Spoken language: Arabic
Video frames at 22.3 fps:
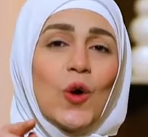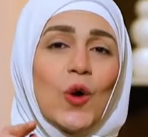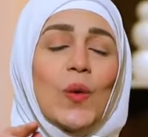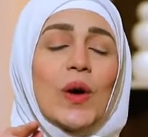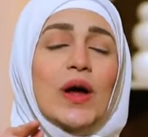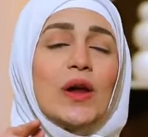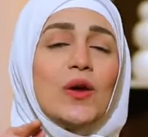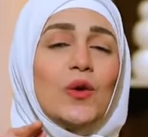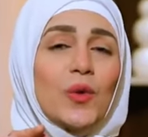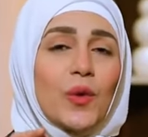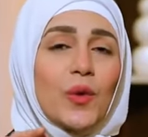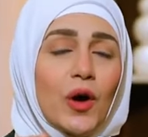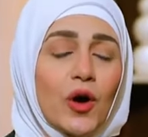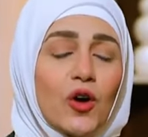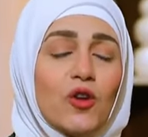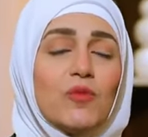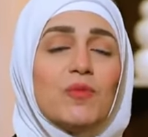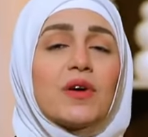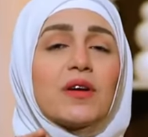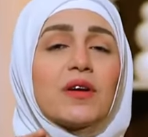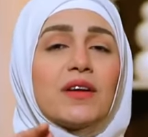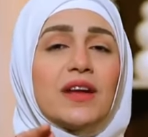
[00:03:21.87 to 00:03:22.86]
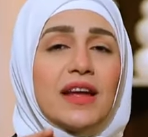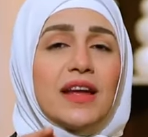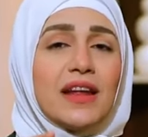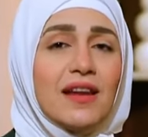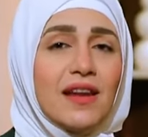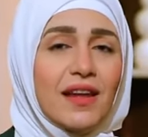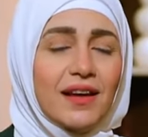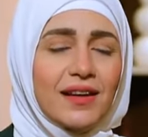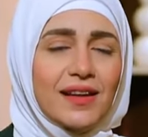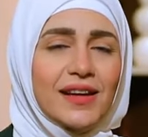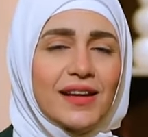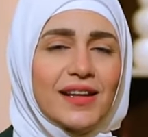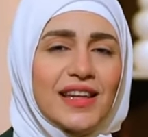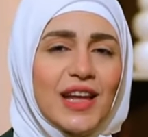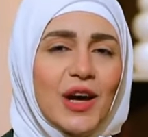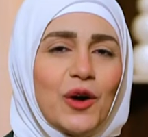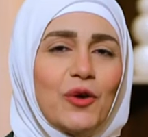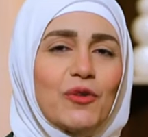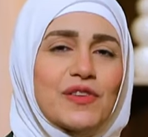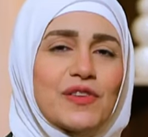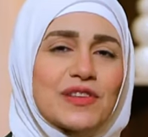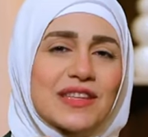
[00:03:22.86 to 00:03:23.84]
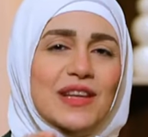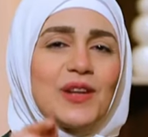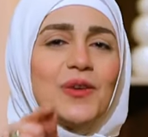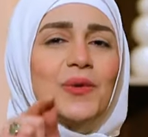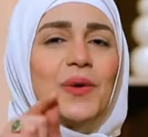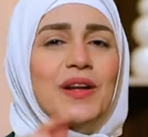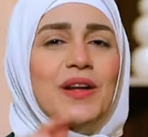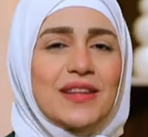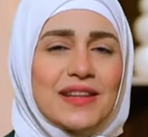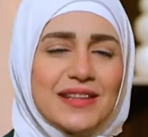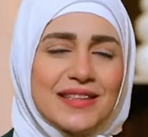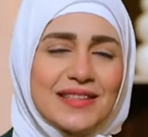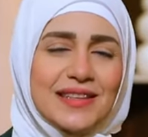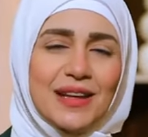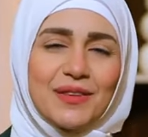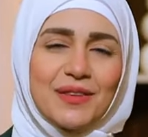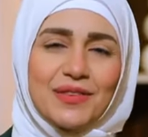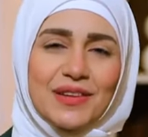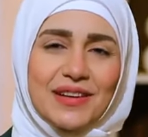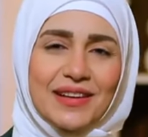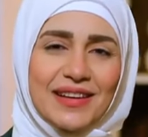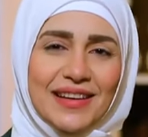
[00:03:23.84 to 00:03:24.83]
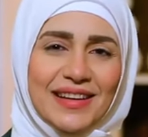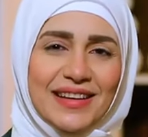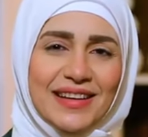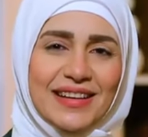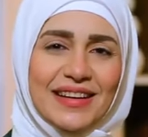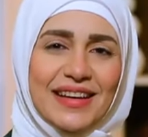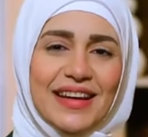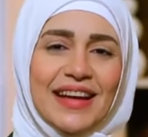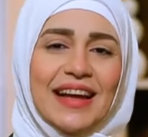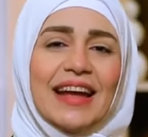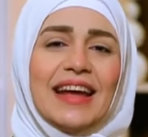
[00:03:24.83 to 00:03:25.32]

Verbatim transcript: وقال له يا عمر ان لقيته فسله ان يستغفر لك